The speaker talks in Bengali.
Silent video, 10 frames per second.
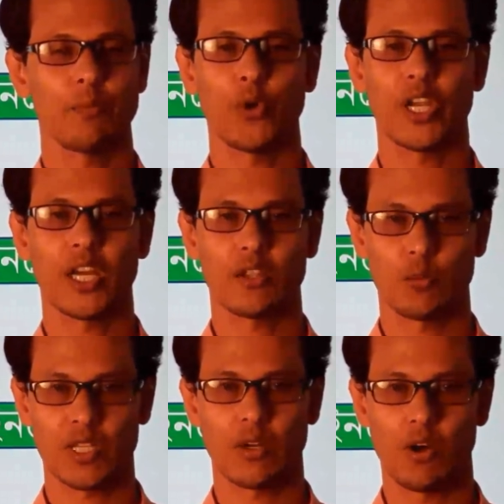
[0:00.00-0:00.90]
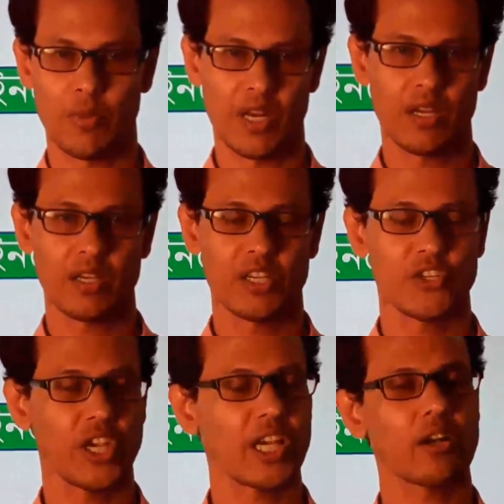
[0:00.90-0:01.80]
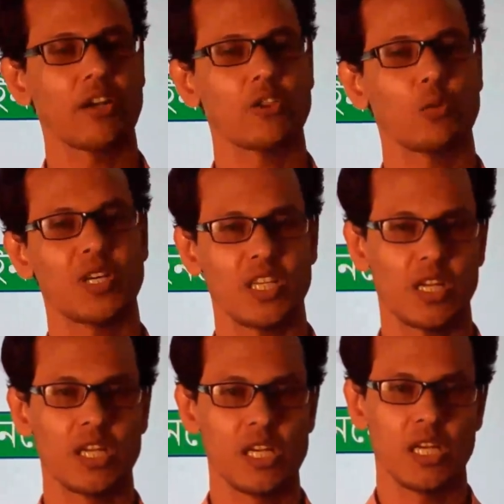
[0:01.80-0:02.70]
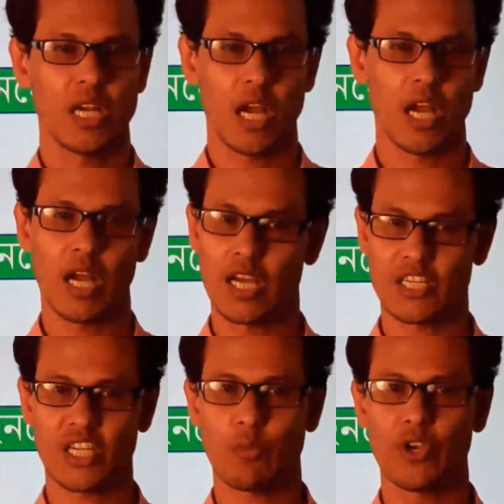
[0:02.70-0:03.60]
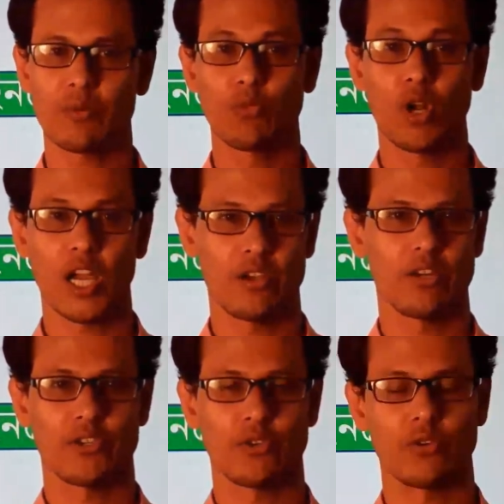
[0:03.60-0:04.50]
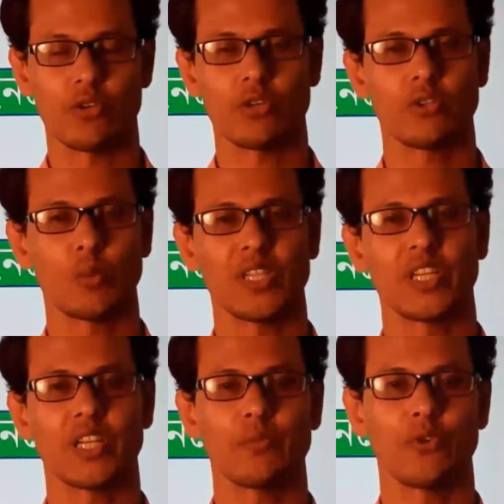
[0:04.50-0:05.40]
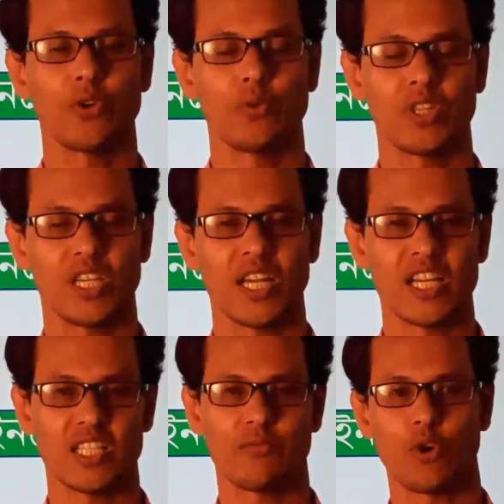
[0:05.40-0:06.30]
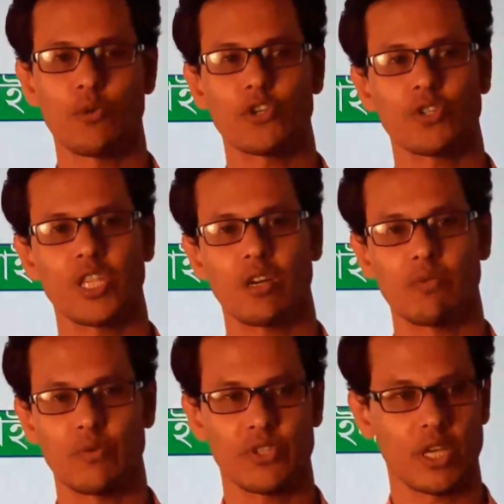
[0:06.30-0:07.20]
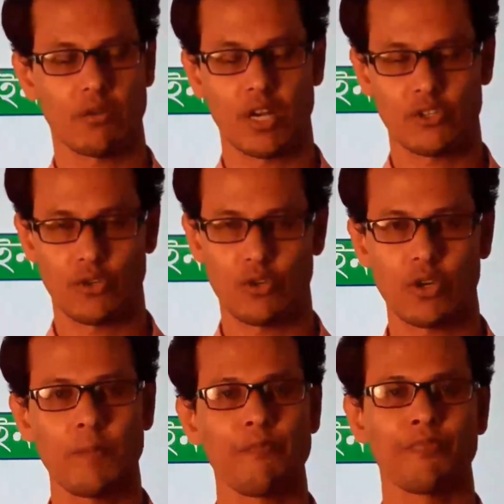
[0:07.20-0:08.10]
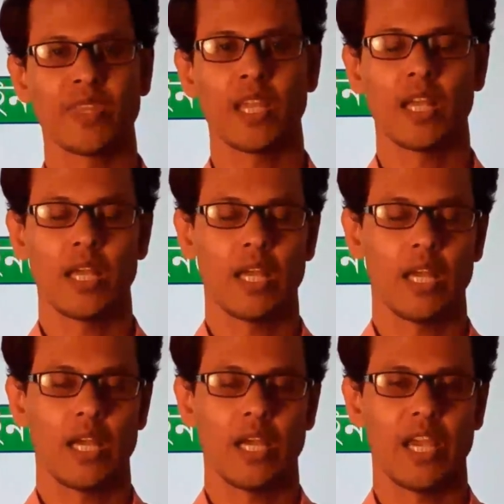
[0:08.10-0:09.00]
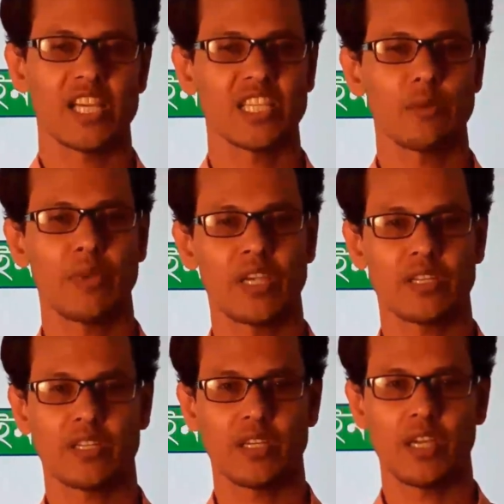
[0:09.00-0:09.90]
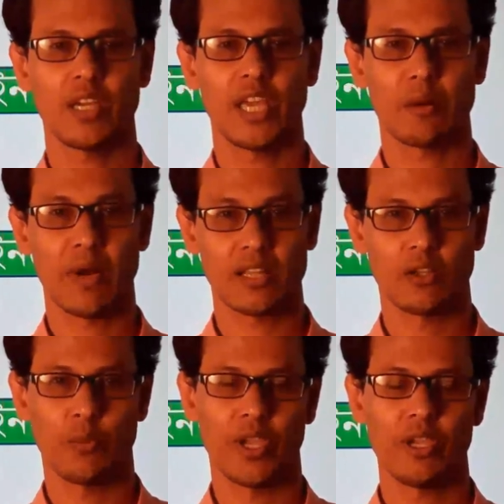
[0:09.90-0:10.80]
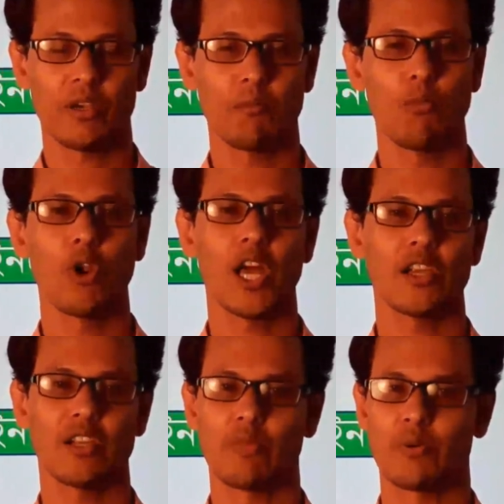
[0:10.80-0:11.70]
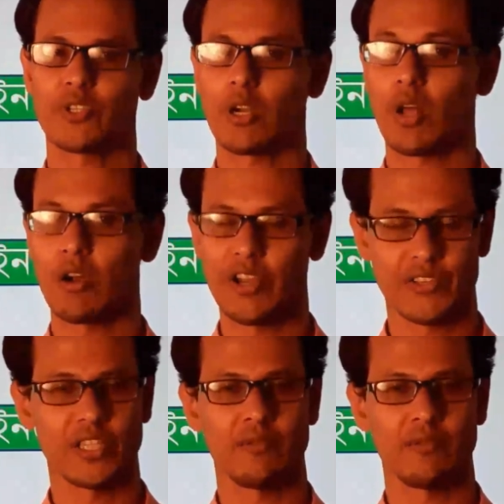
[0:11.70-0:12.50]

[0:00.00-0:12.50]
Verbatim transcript: পরীক্ষা আর তোমাদের হবে না সেই কারণে তোমাদের সাময়িক মূল্যায়নের জন্য তোমাদেরকে পরবর্তী ক্লাসে প্রমোশন দেওয়ার ব্যবস্থা করার জন্য অ্যাসাইনমেন্ট এর মাধ্যমে মূল্যায়নের ব্যবস্থা করা হয়েছে